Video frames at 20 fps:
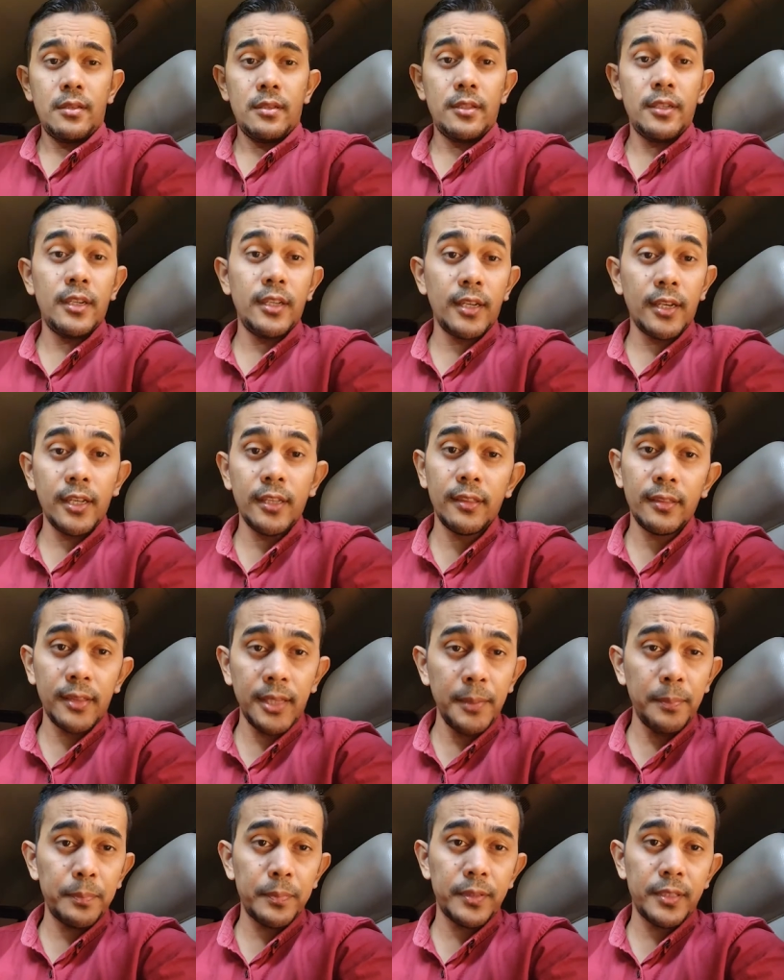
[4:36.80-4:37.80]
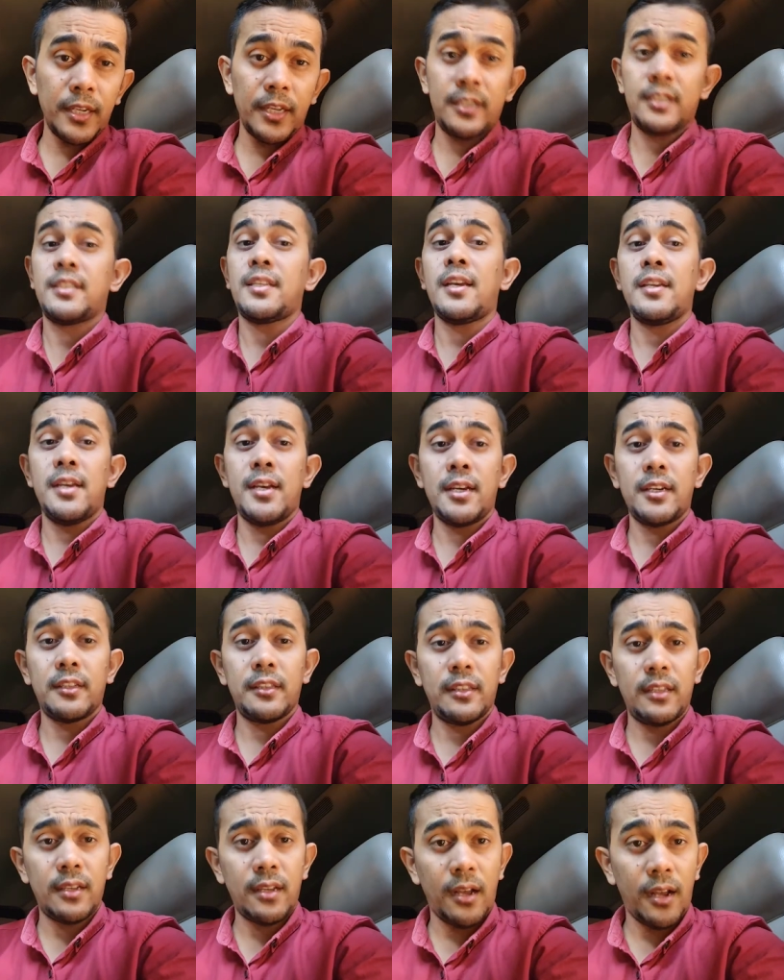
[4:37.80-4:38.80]
Sedikit tips dari saya
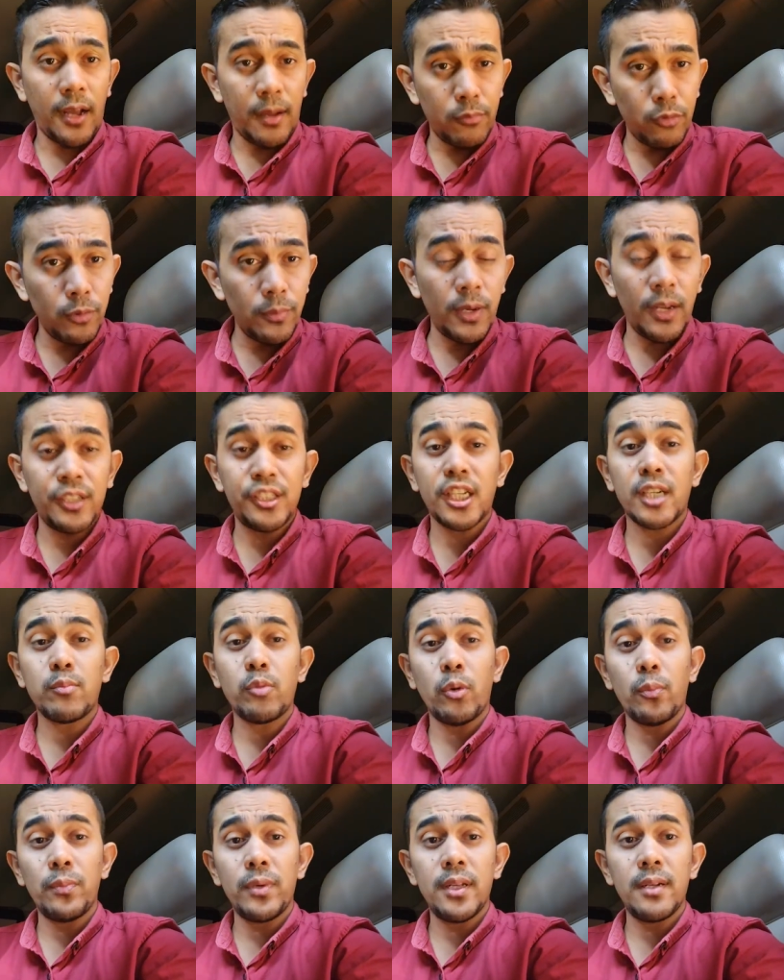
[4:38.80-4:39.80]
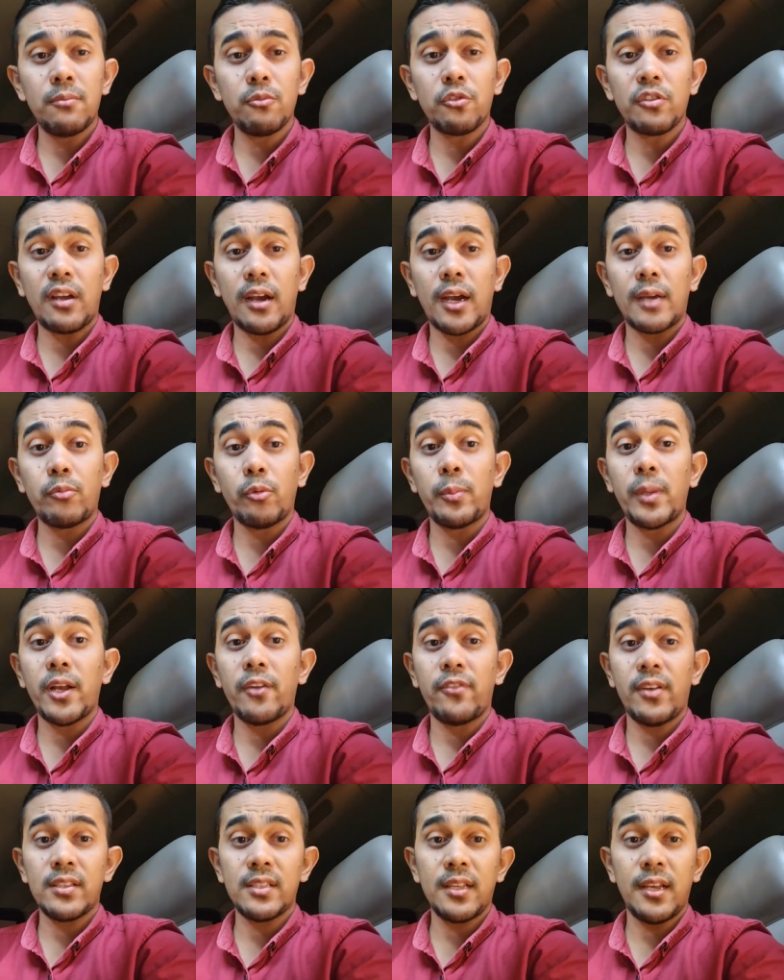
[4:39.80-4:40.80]
ketika kamu belajar mobil menggunakan mobil
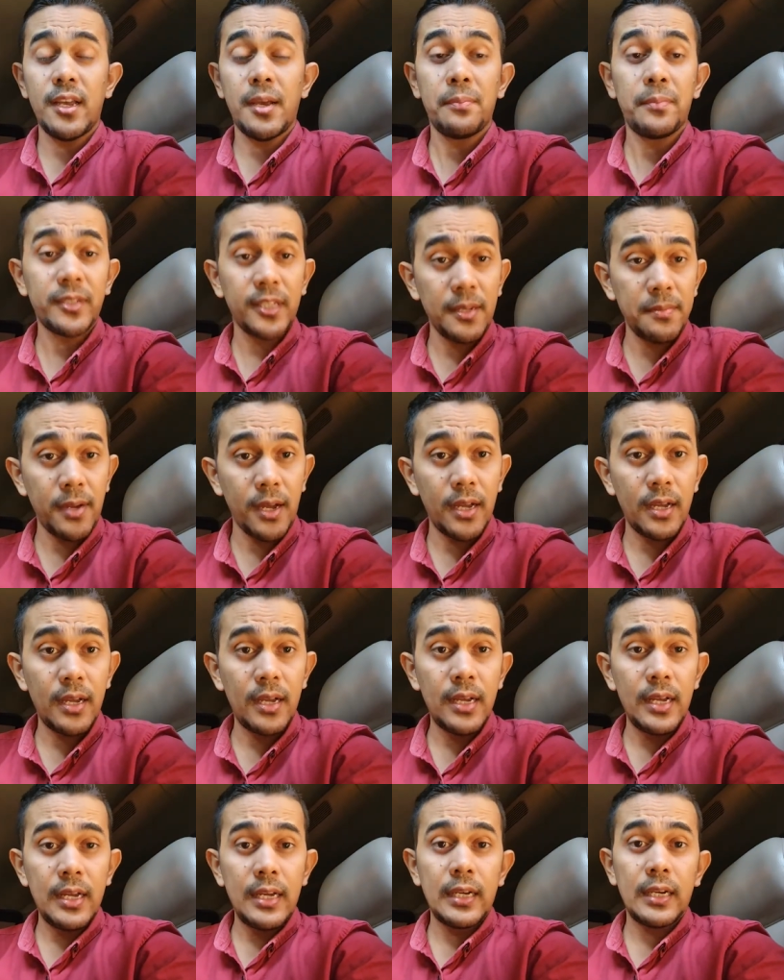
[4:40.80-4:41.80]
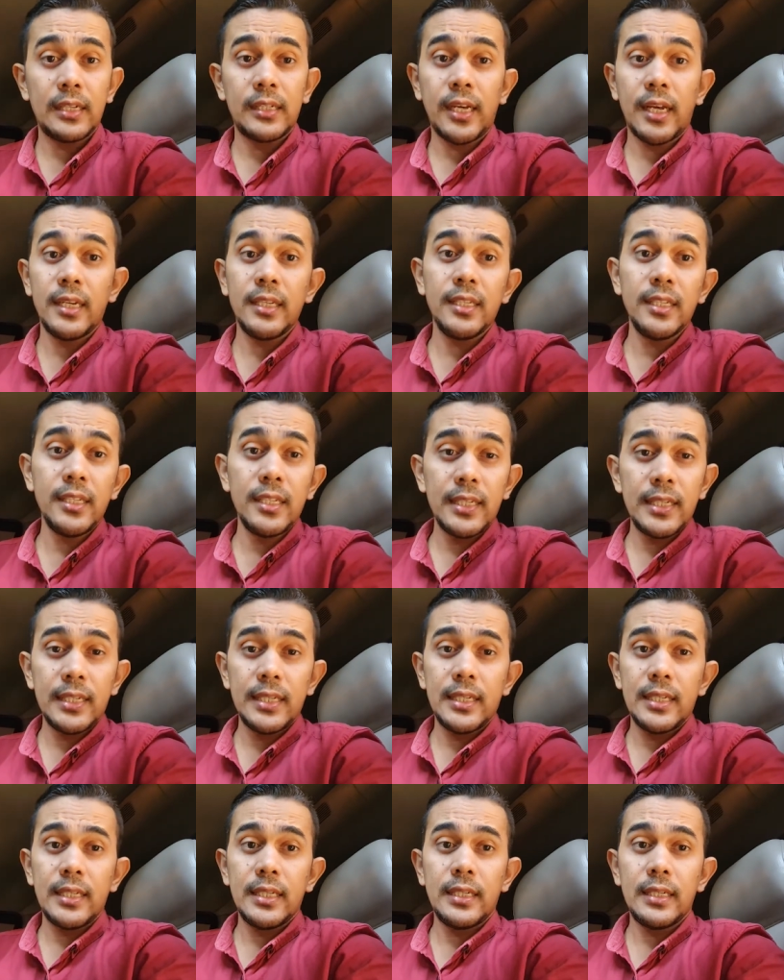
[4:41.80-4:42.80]
Avanza. Yang pertama, kenali
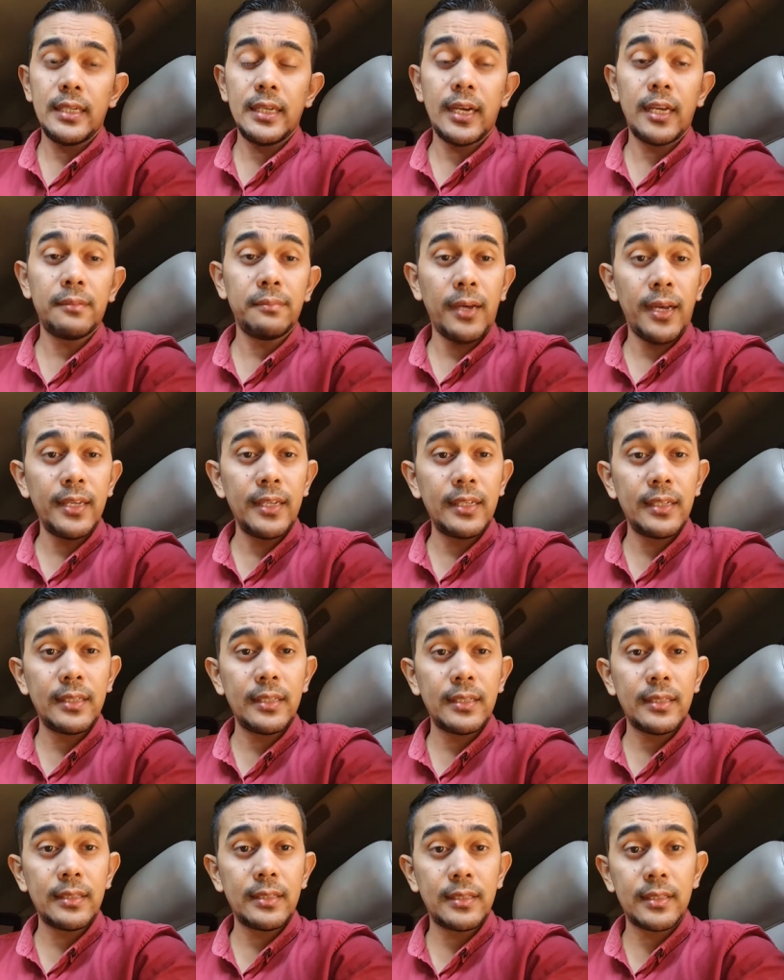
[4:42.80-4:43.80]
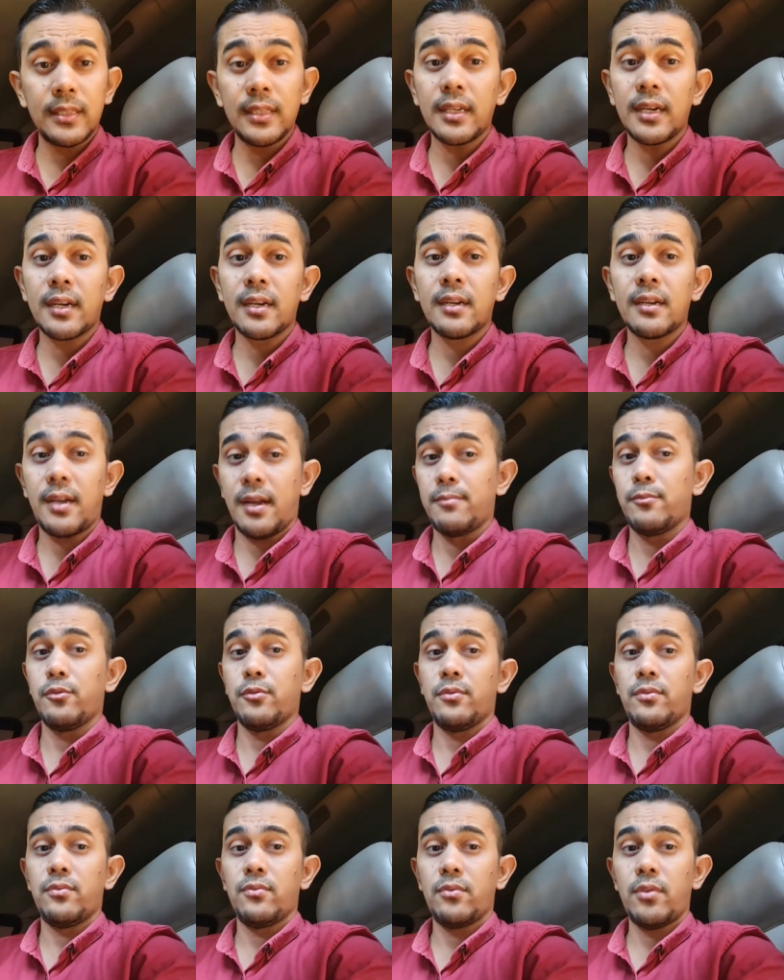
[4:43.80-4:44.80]
dengan baik setir
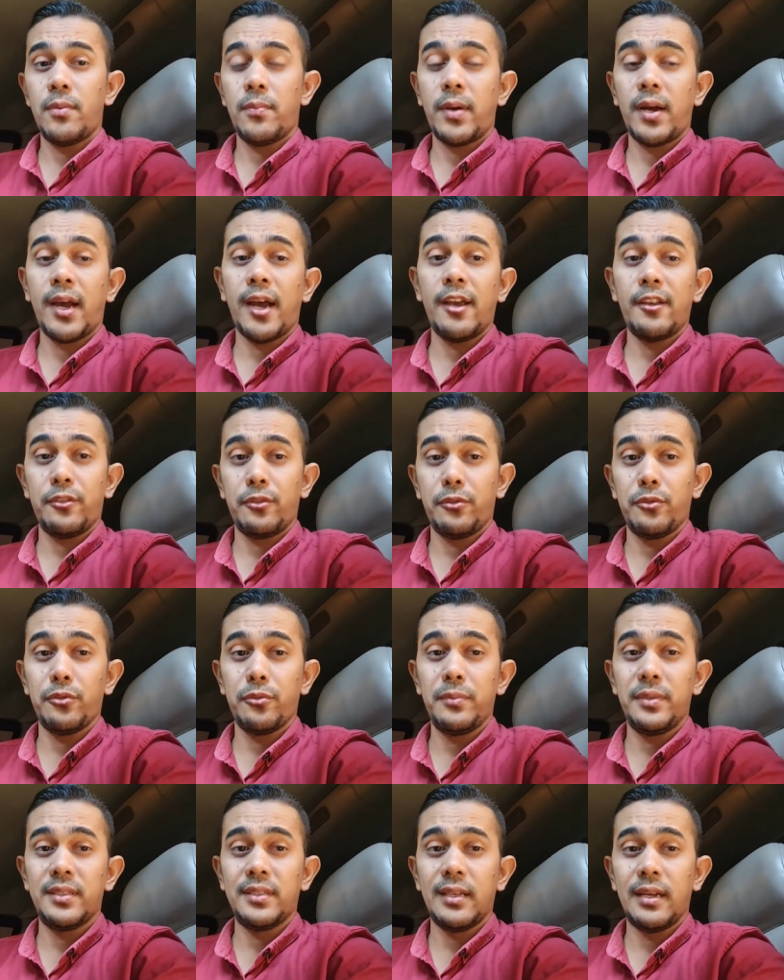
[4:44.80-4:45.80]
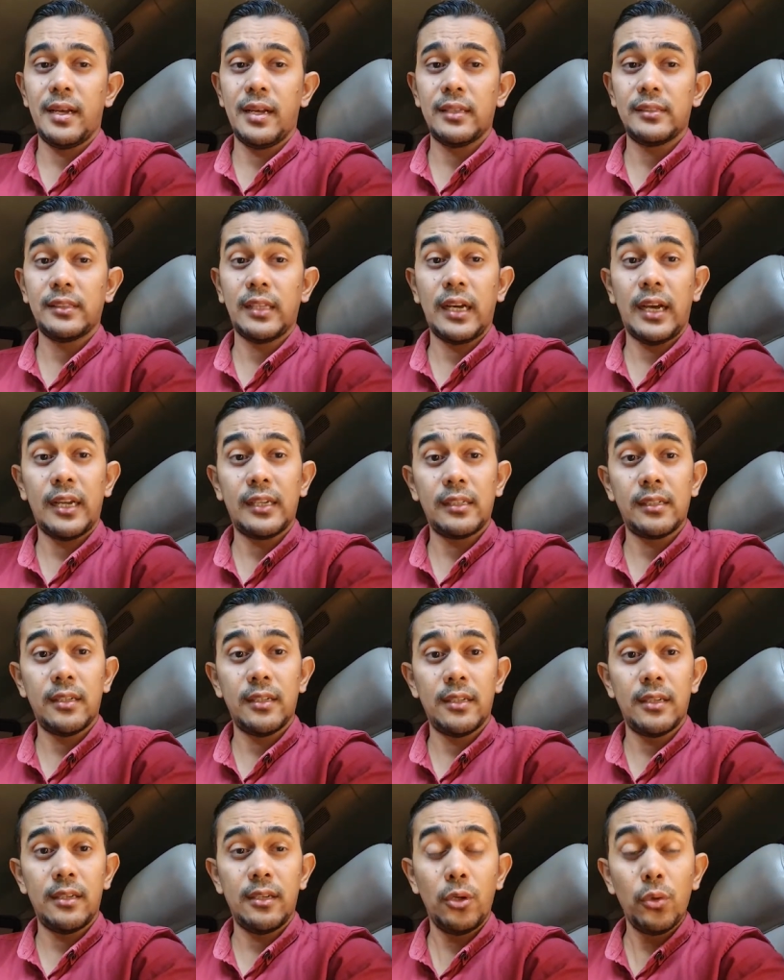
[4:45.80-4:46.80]
kamu apakah itu bisa sangat
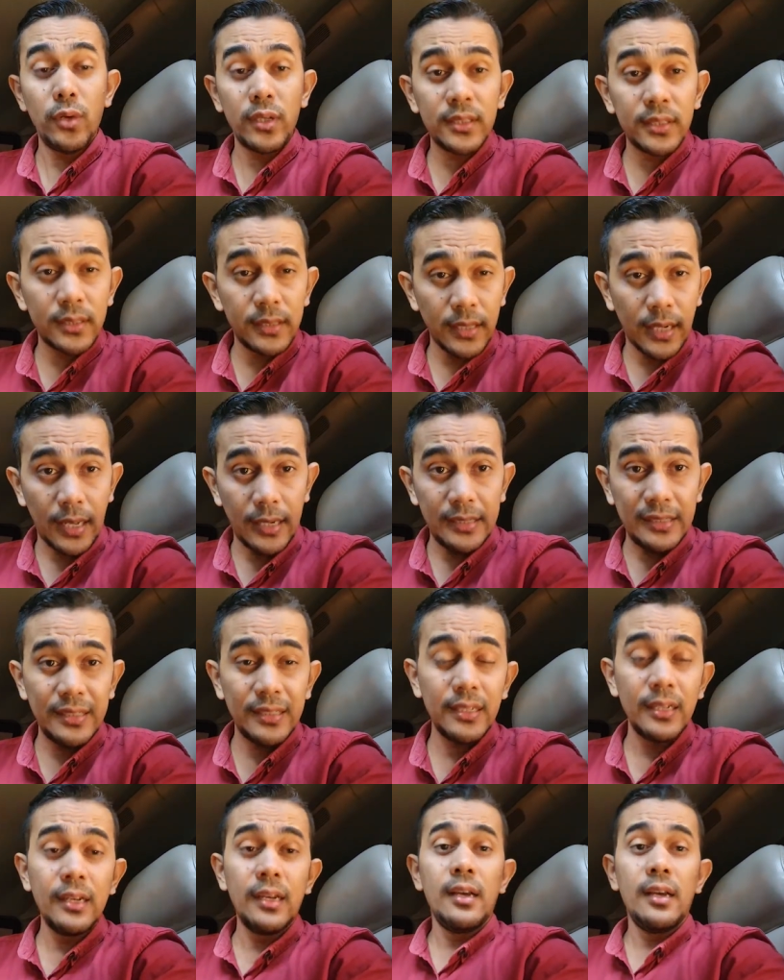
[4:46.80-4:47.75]
uh, luas sekali